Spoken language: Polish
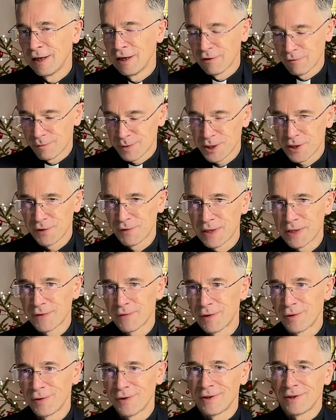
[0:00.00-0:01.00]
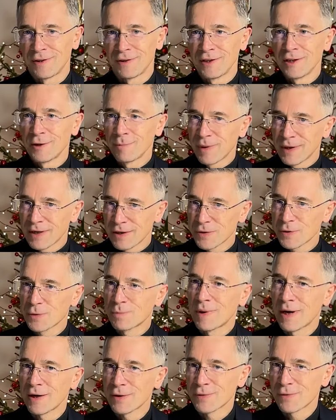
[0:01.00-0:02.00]
w przeciwieństwie do innych, Pan Jezus
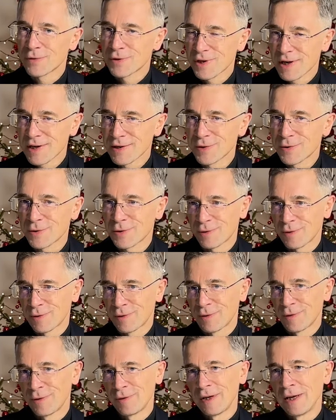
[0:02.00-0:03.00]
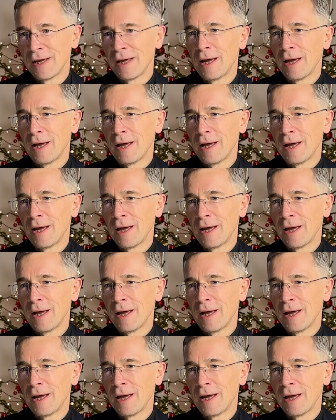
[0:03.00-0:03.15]
bardzo często